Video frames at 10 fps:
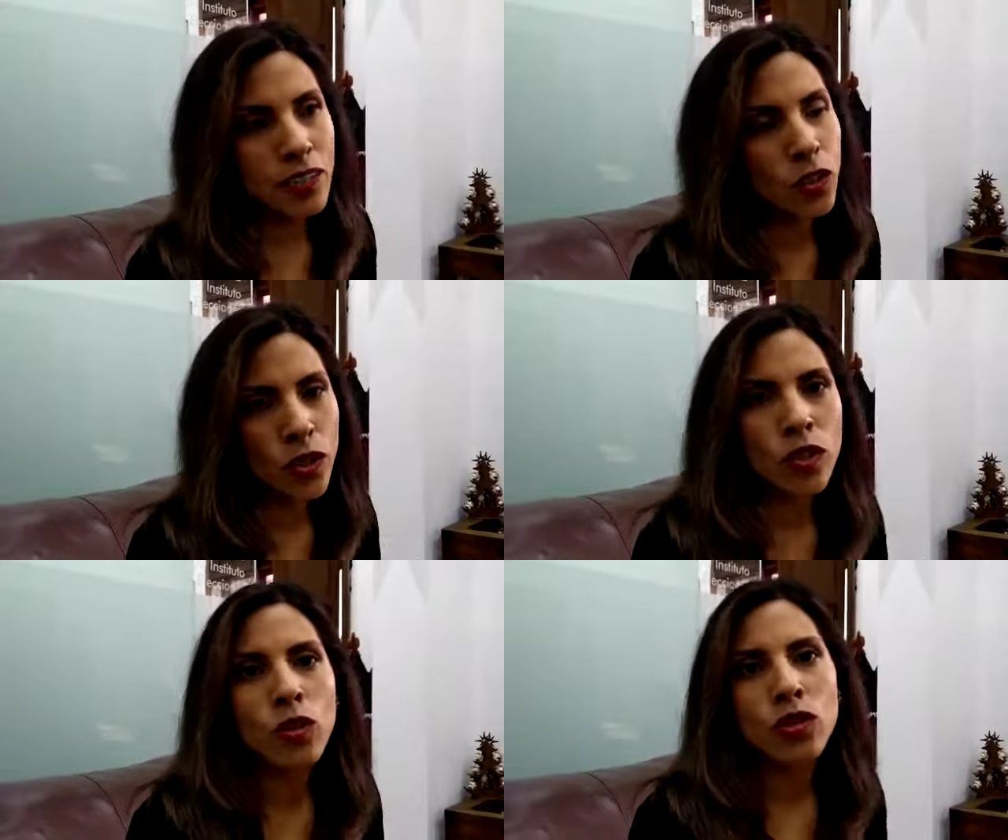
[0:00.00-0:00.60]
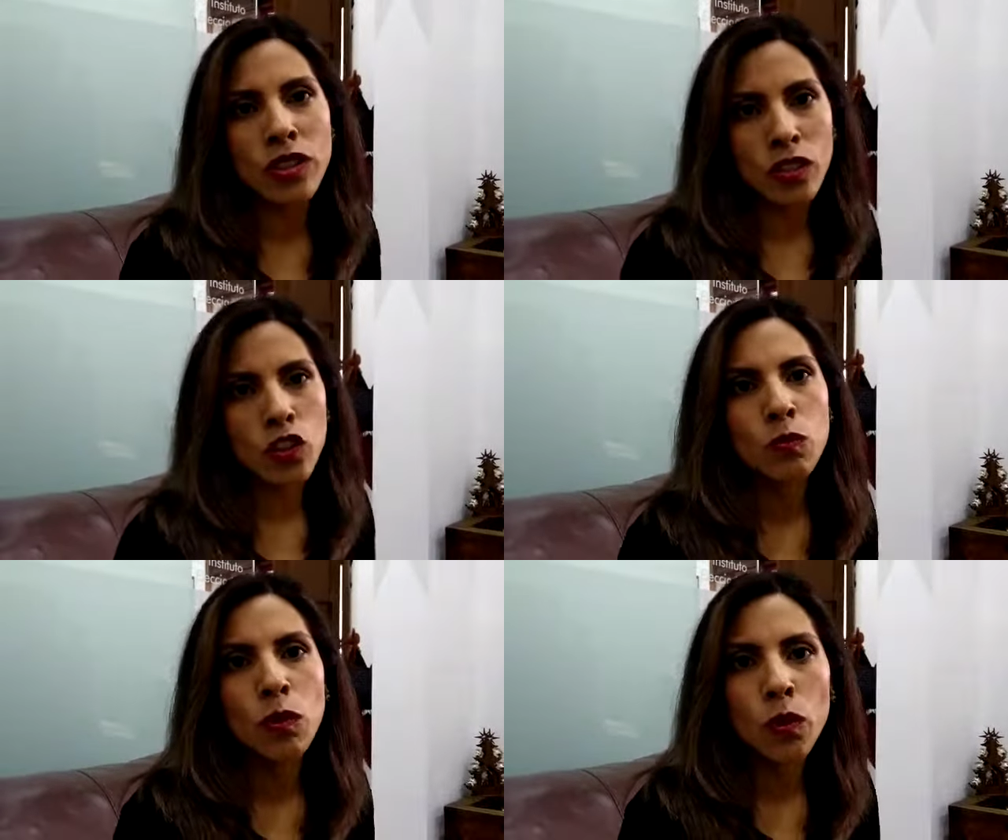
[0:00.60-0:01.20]
son en dos
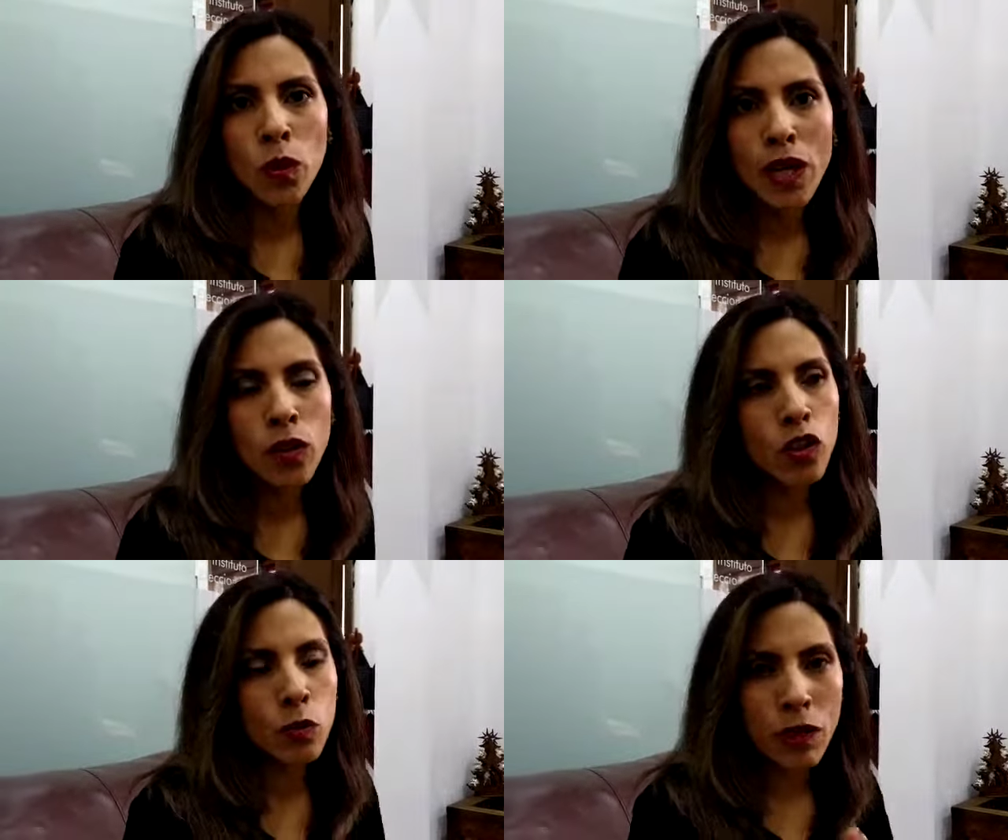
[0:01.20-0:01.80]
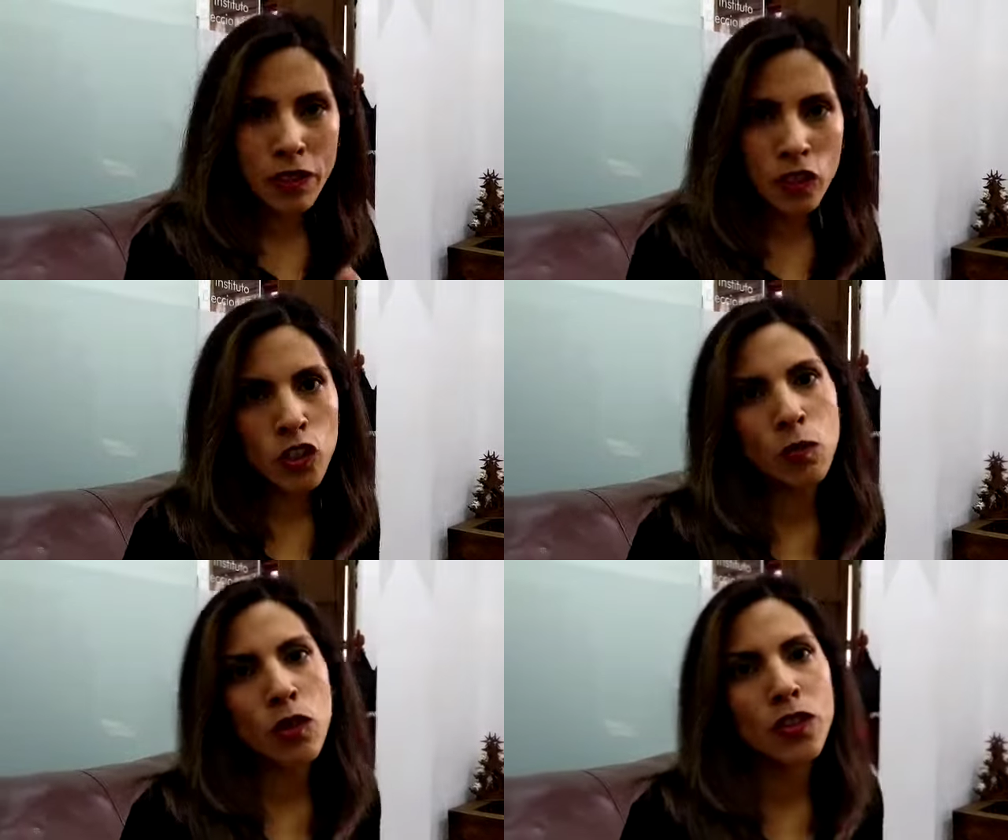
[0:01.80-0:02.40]
sentidos. Por un lado, los
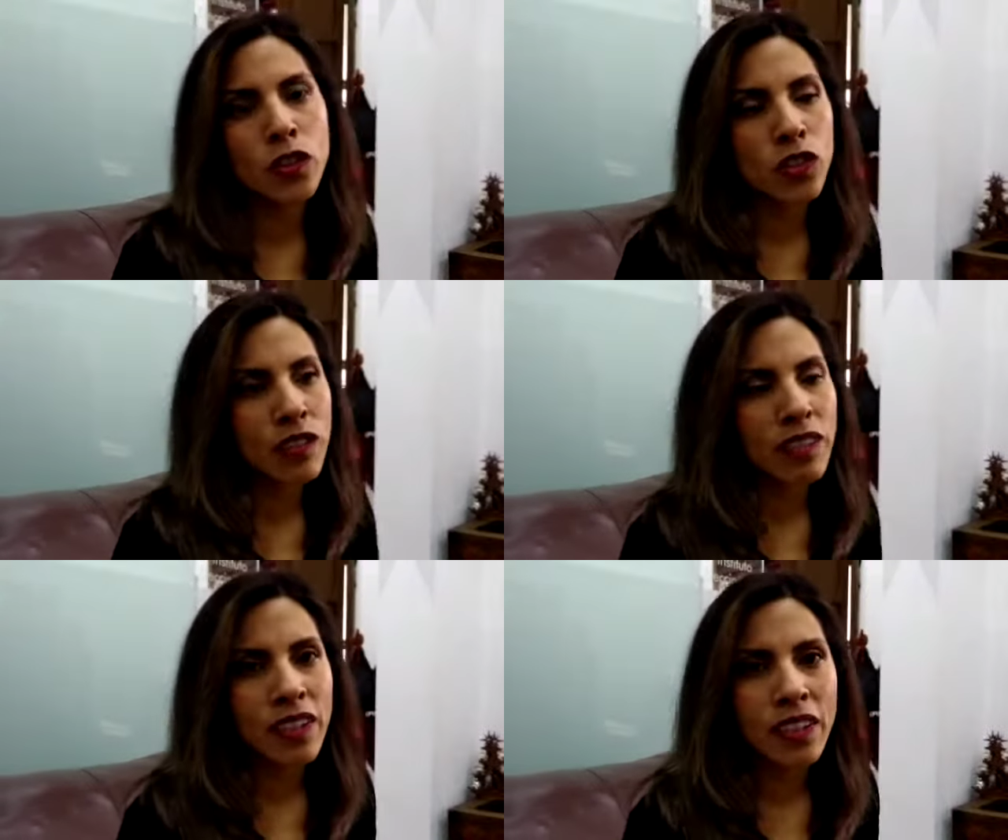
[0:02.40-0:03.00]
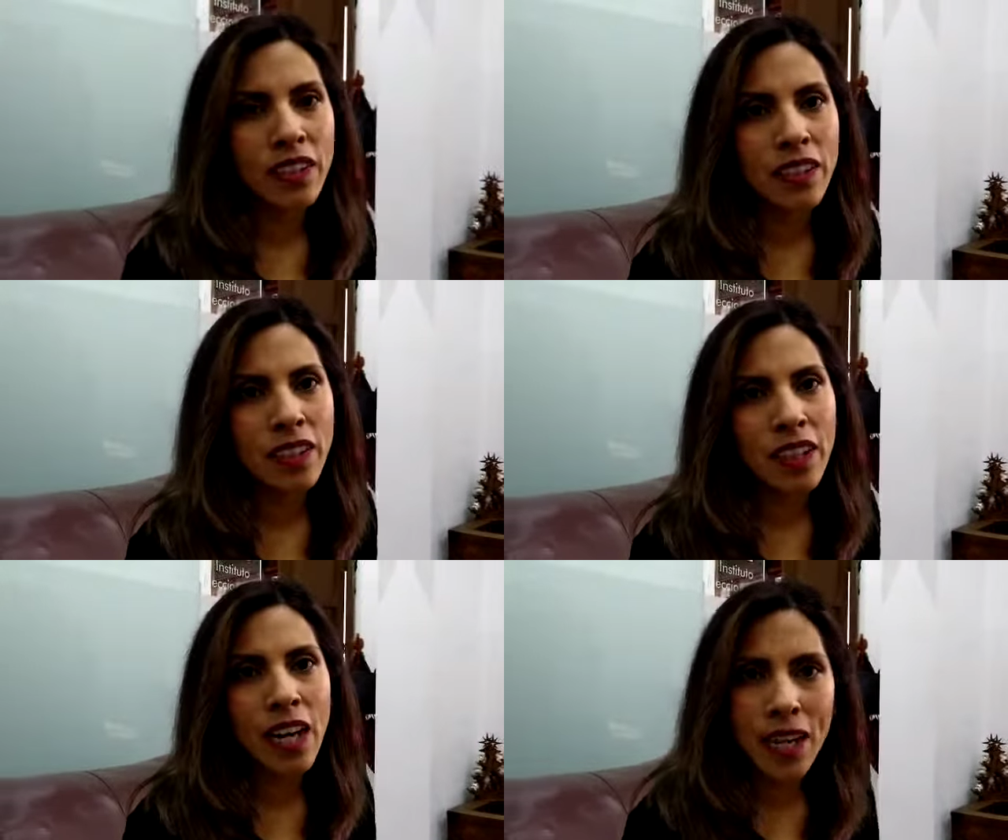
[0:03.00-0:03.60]
partidos políticos deben de
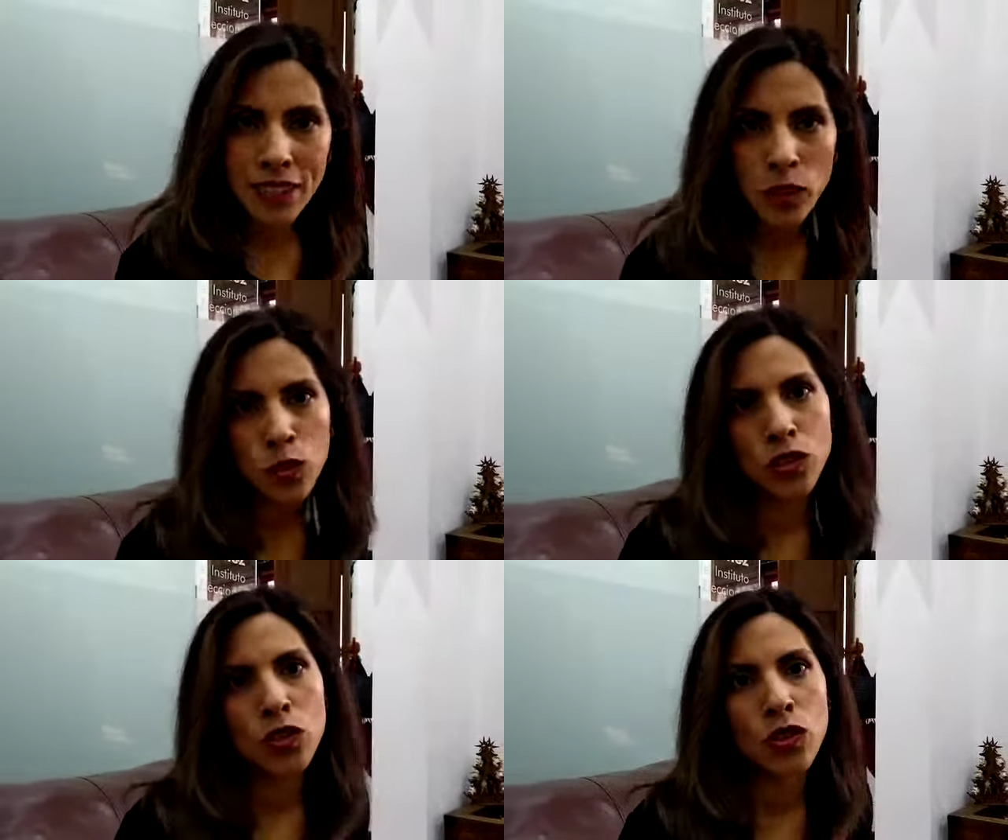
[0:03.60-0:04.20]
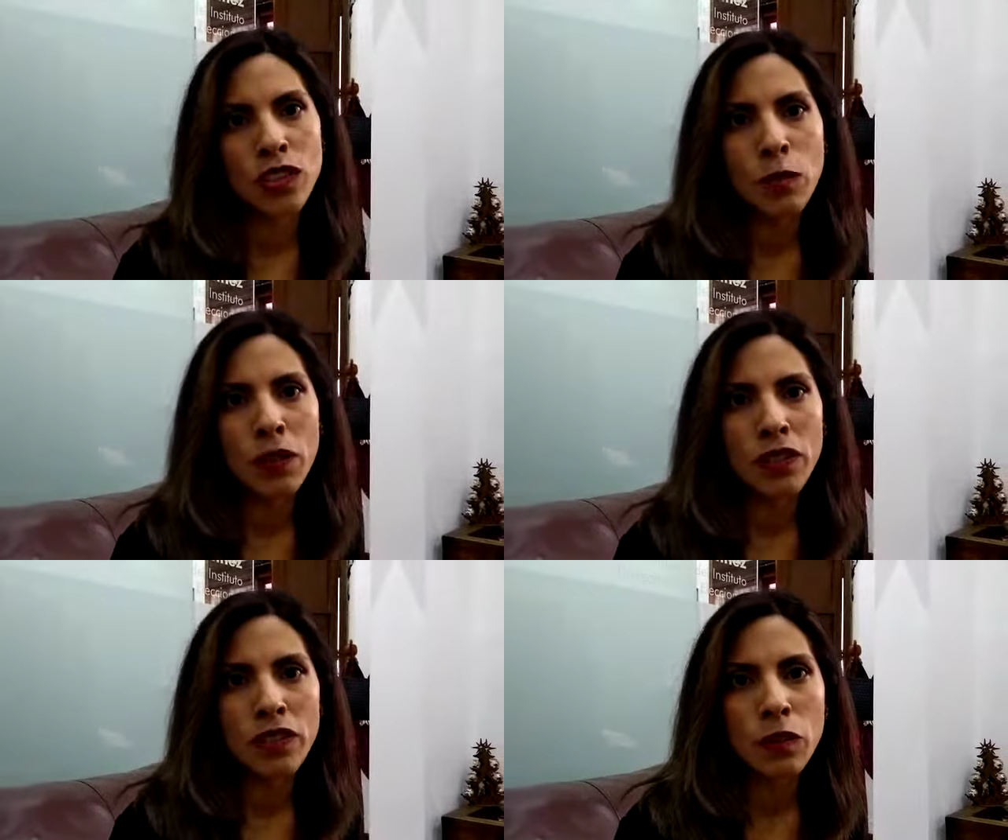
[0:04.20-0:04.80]
generar las condiciones de
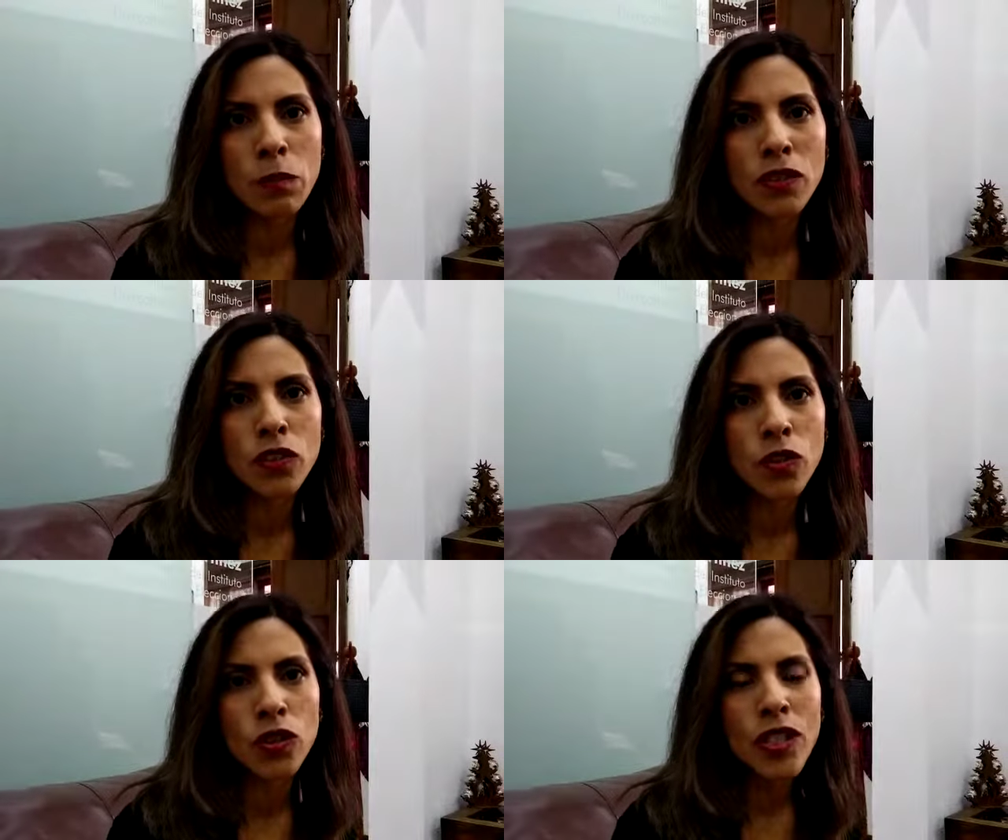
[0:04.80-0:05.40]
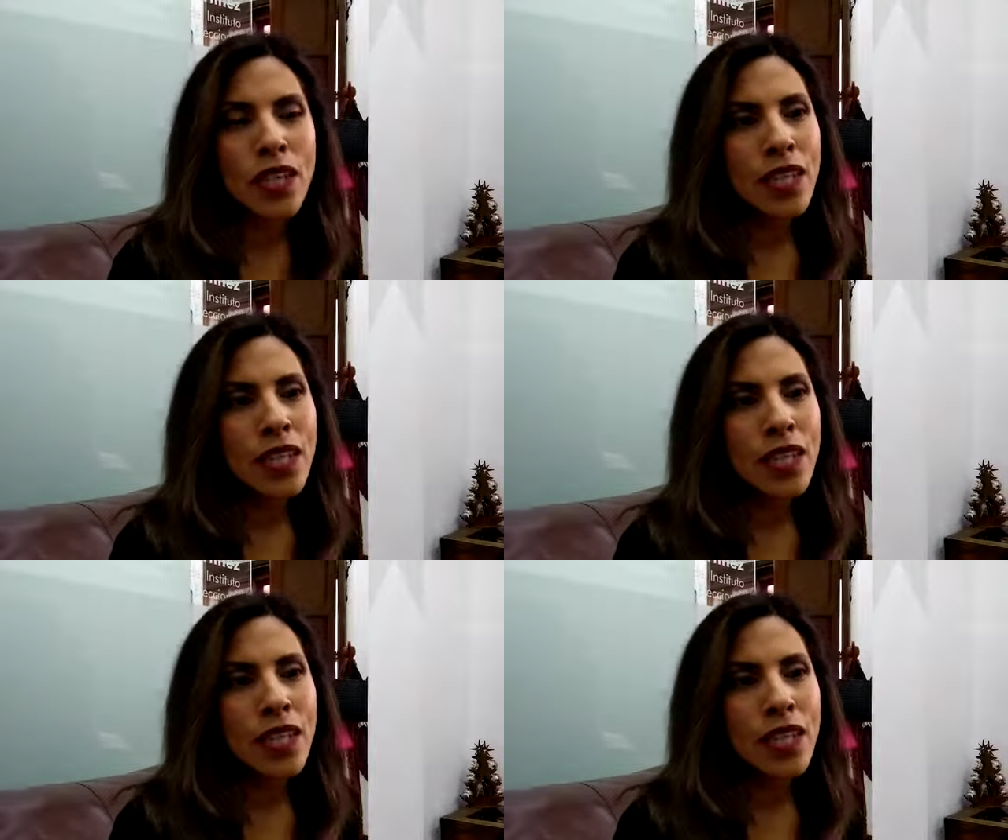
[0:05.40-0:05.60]
participación